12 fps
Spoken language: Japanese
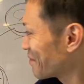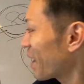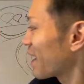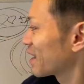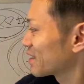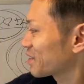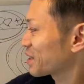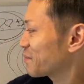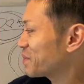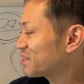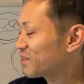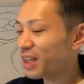まあその「
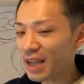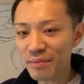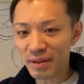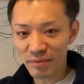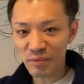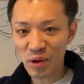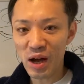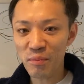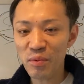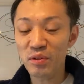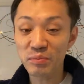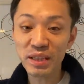鬼滅の刃」はもう
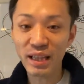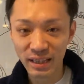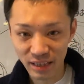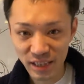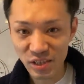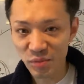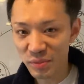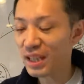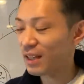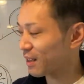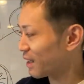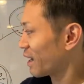僕見たんで一応見た
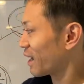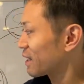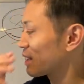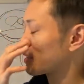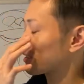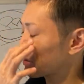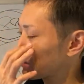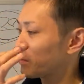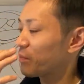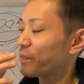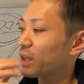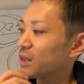んであれなんですけ
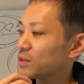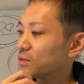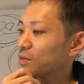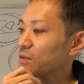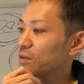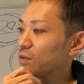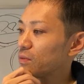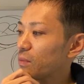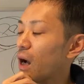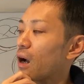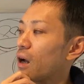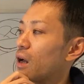どその
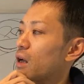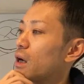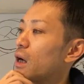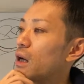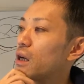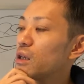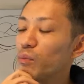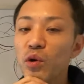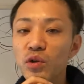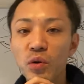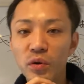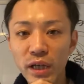まあ
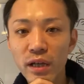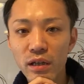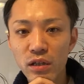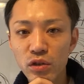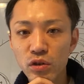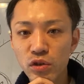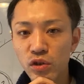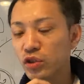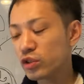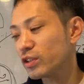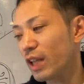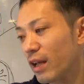妹をね
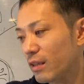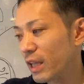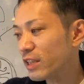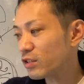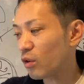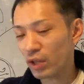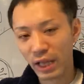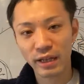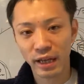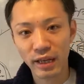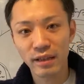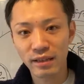救うんだ禰豆子だっ
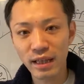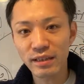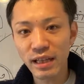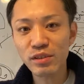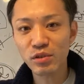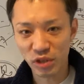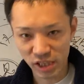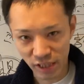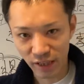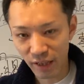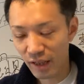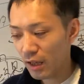け、ね、禰豆子でしたっ
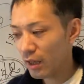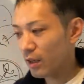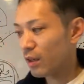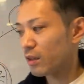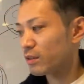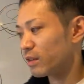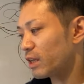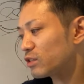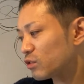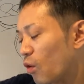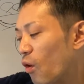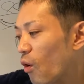け禰豆
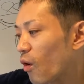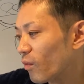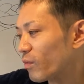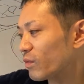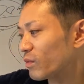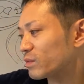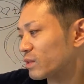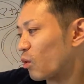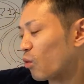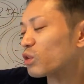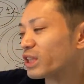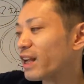子を
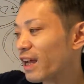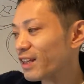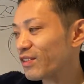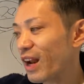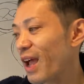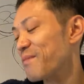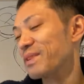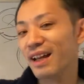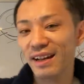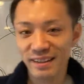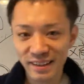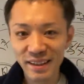殺さないでくれみたい
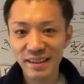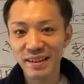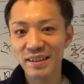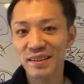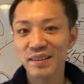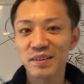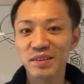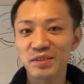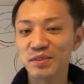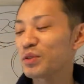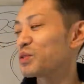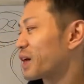なね
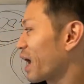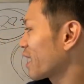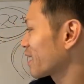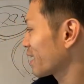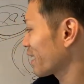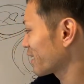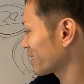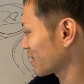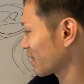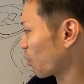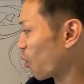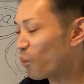そういう考え
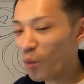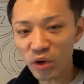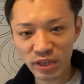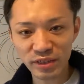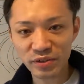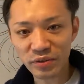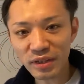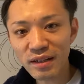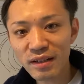方重いですよね、